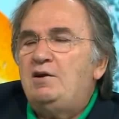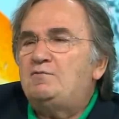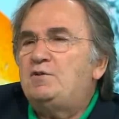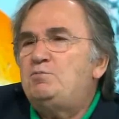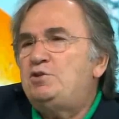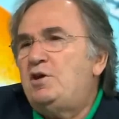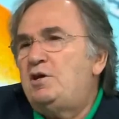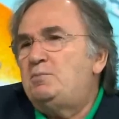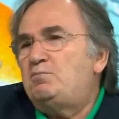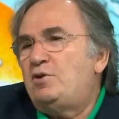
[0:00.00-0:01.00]
hafta bir
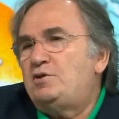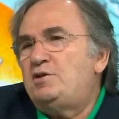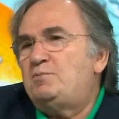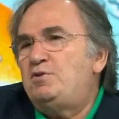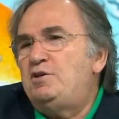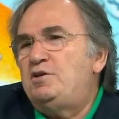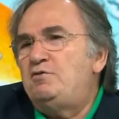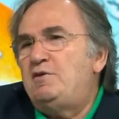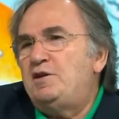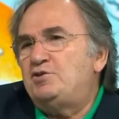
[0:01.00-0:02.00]
tane pratik
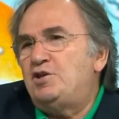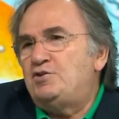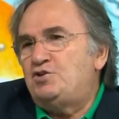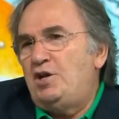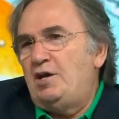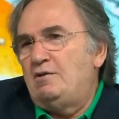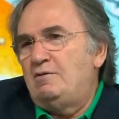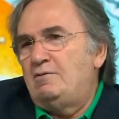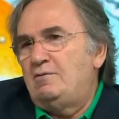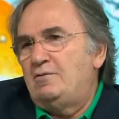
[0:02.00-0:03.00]
bilgi vereceğiz şey.
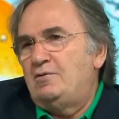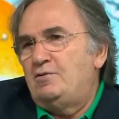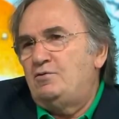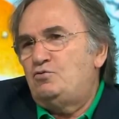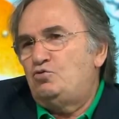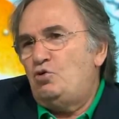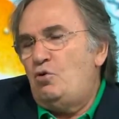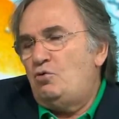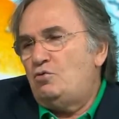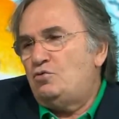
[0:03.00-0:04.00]
Evet hocam.
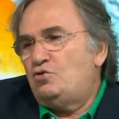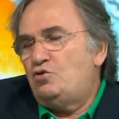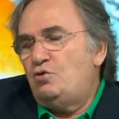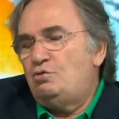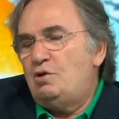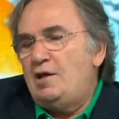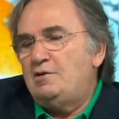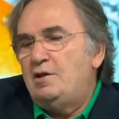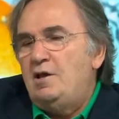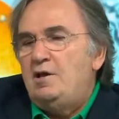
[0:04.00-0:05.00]
Çok
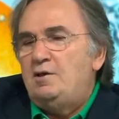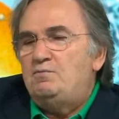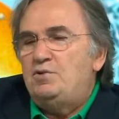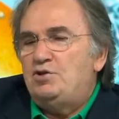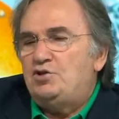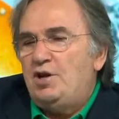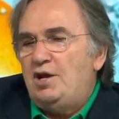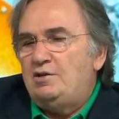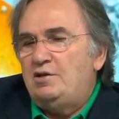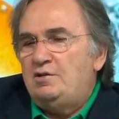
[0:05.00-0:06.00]
sorulan bir
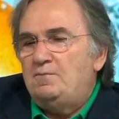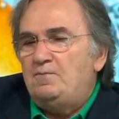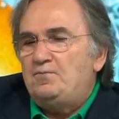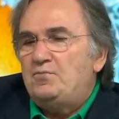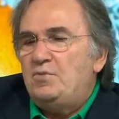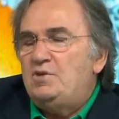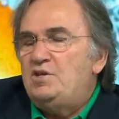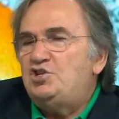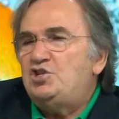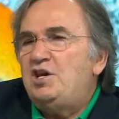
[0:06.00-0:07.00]
şeydir.
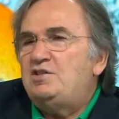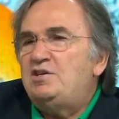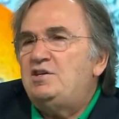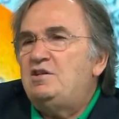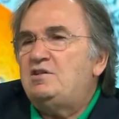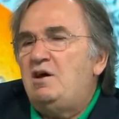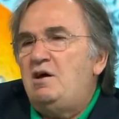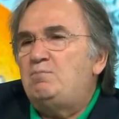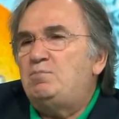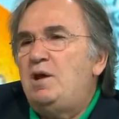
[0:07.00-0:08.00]
Diş eti
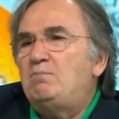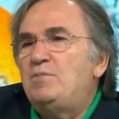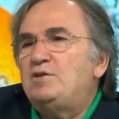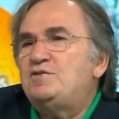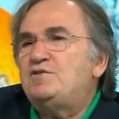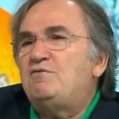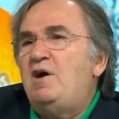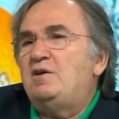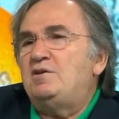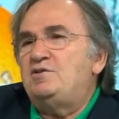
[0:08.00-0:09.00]
iltihaplanmanız
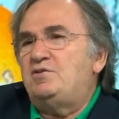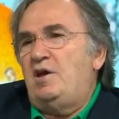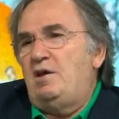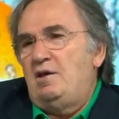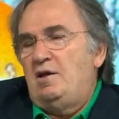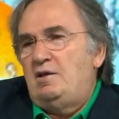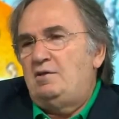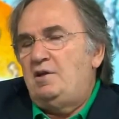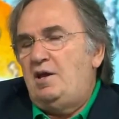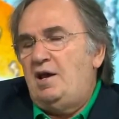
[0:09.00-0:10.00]
var ise
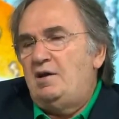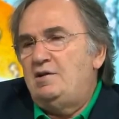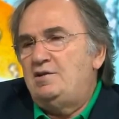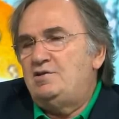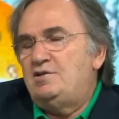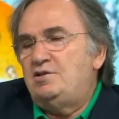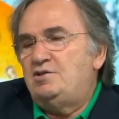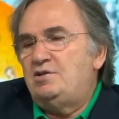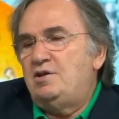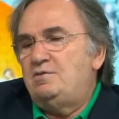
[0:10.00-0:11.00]
değerli
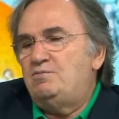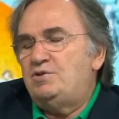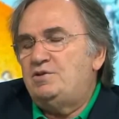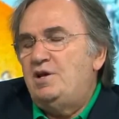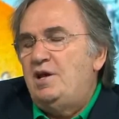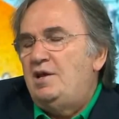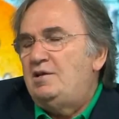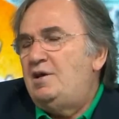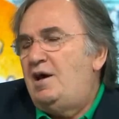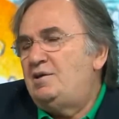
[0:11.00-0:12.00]
izleyicilerimiz
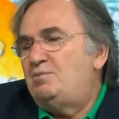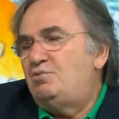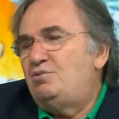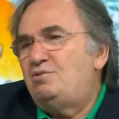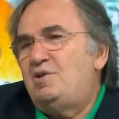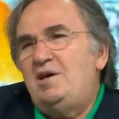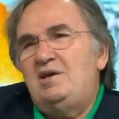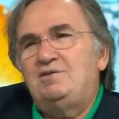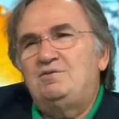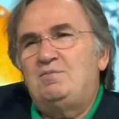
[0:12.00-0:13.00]
yani bu
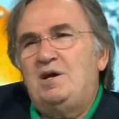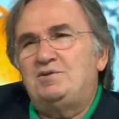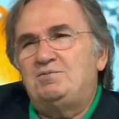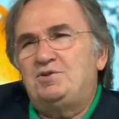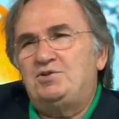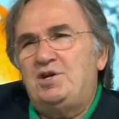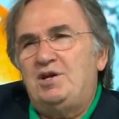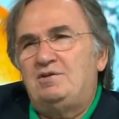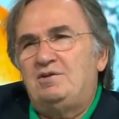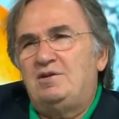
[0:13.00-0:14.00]
dayanılmaz bir
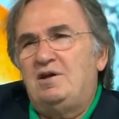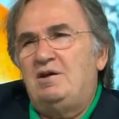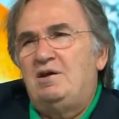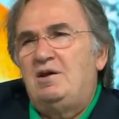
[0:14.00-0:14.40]
şeydir ya.